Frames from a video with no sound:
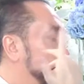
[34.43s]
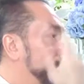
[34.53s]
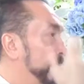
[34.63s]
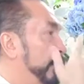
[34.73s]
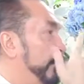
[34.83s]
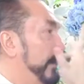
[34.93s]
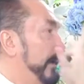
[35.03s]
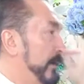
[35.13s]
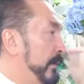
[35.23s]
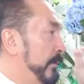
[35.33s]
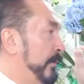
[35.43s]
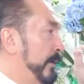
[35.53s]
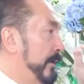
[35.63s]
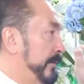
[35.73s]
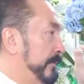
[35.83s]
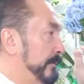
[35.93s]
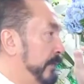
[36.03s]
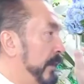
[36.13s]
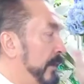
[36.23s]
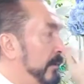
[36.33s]
hafif görme eğilimi var.
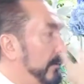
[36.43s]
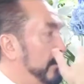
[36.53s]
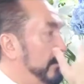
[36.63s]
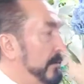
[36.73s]
Yani